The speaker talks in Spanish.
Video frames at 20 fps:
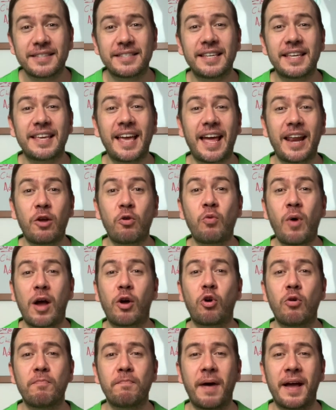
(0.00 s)
si ya eres un
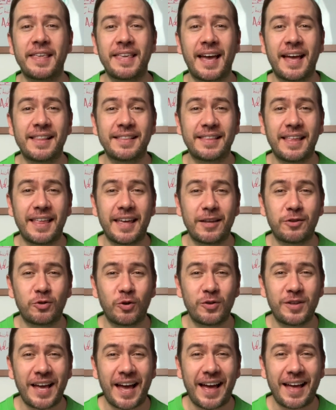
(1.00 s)
acompañante de
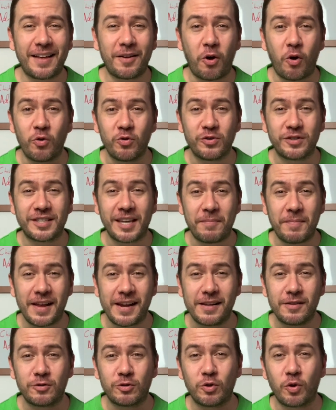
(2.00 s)
estos ya
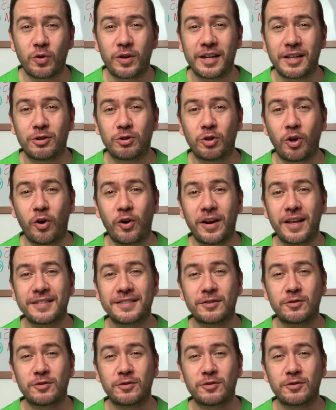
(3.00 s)
11.000 suscriptores,